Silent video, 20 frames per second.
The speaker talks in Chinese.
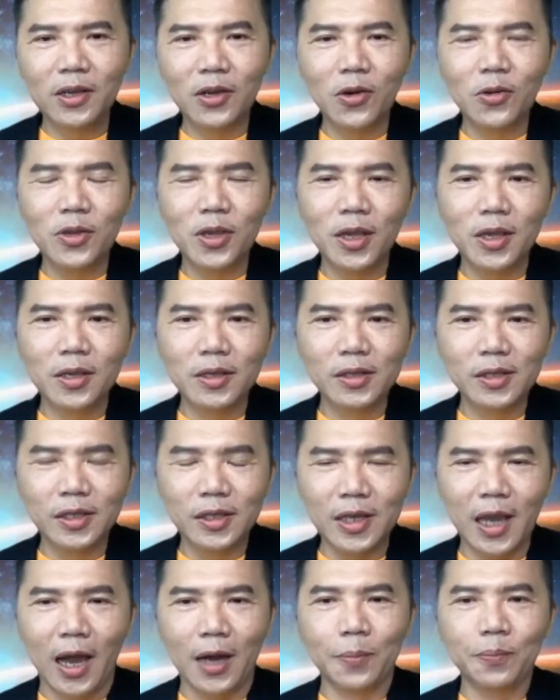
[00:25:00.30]
能够影
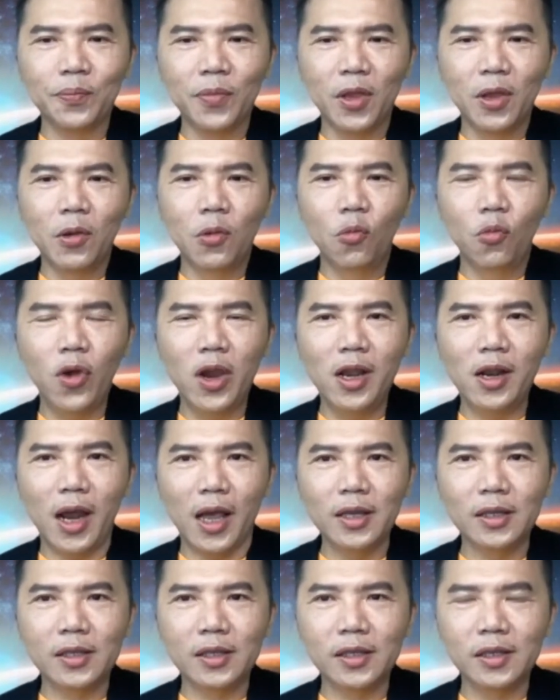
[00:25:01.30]
响未
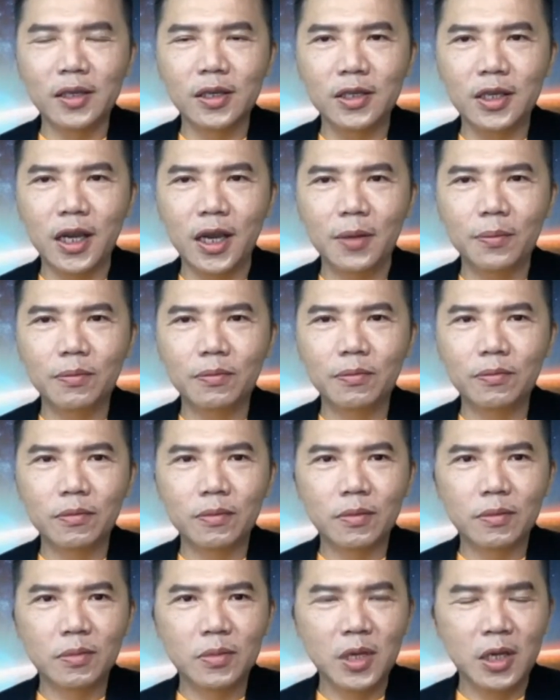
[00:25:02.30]
来世界，
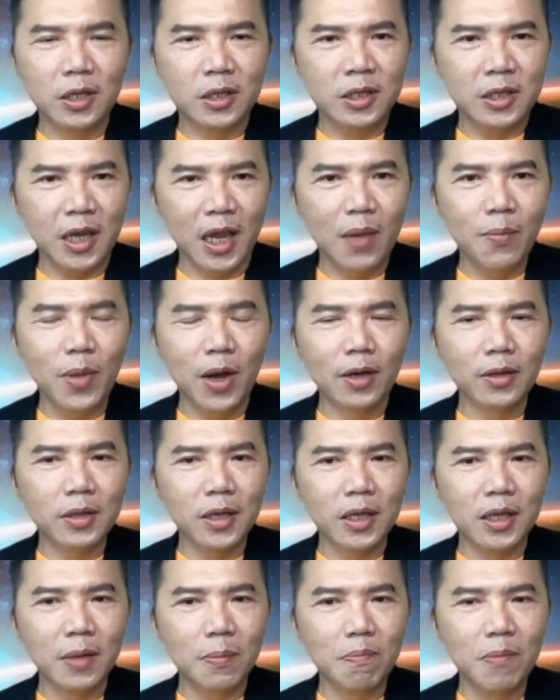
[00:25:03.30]
你结盟，
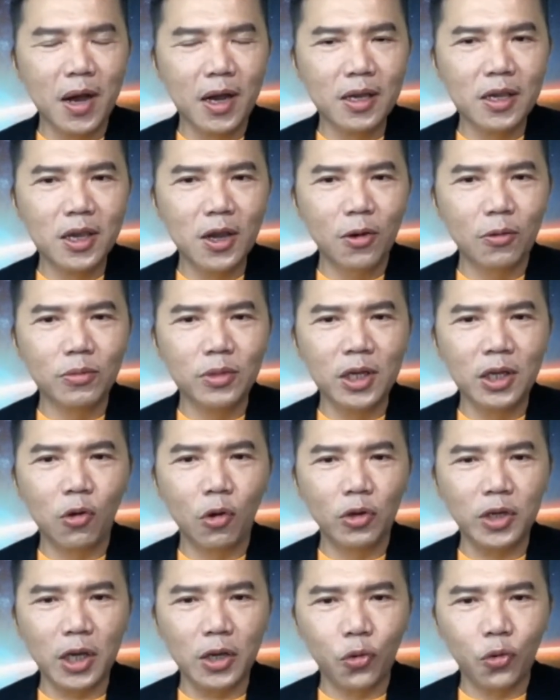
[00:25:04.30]
你的盟友，你的
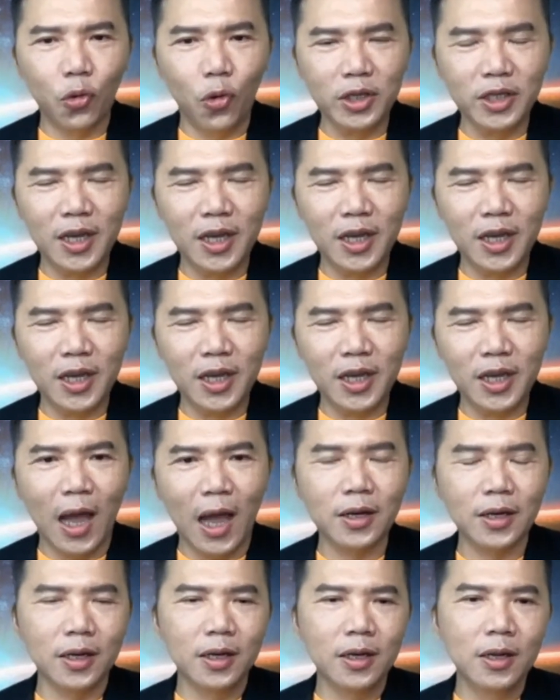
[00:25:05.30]
国家有多强
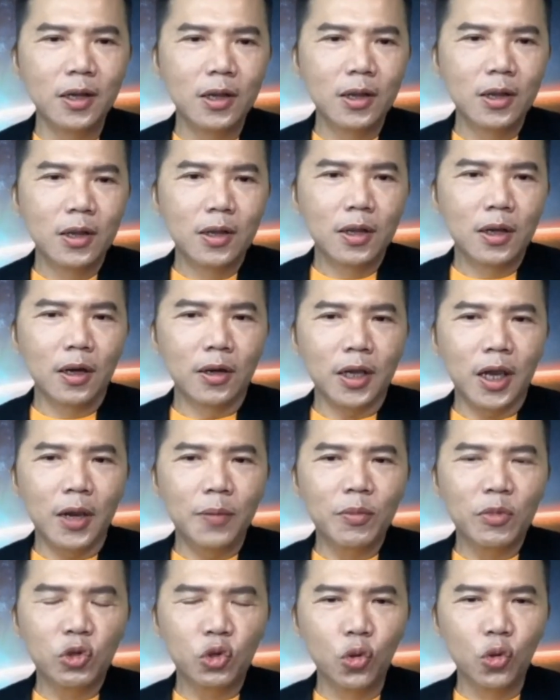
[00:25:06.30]
大
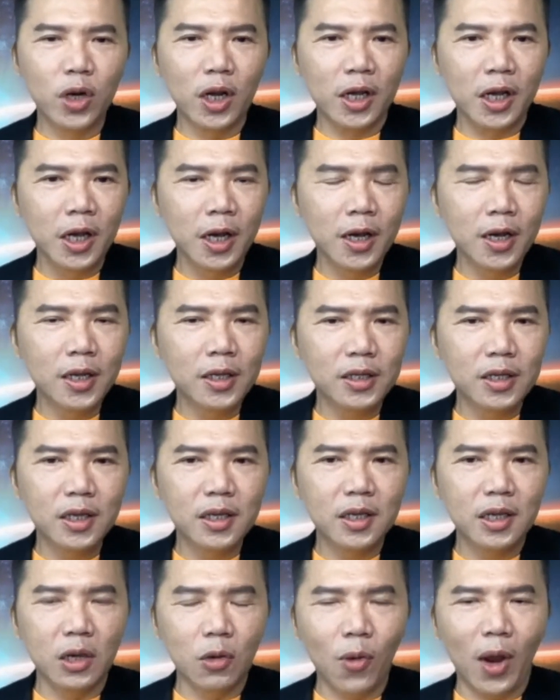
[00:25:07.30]
的？OK，除了科
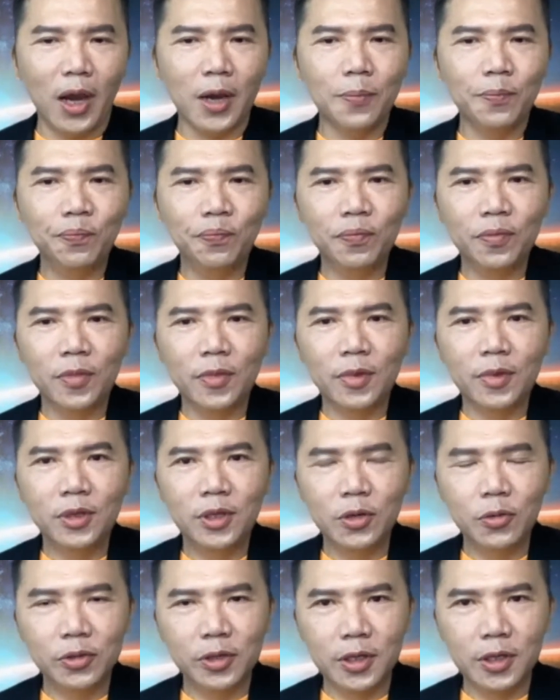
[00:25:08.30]
技以外，
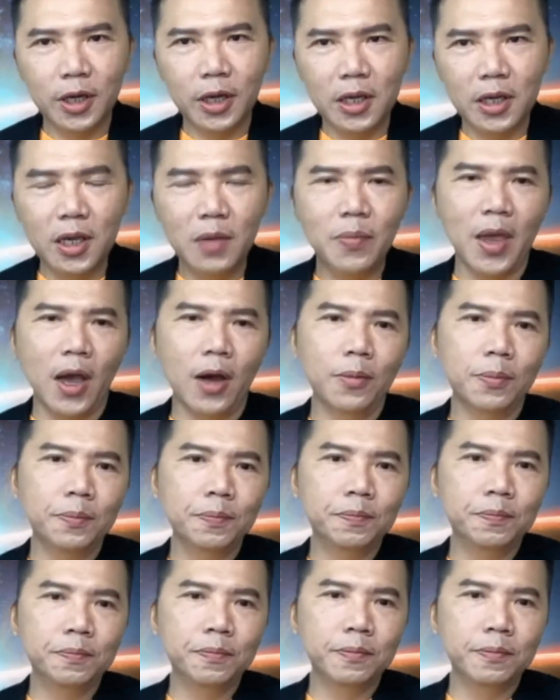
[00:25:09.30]
就是这个疫苗，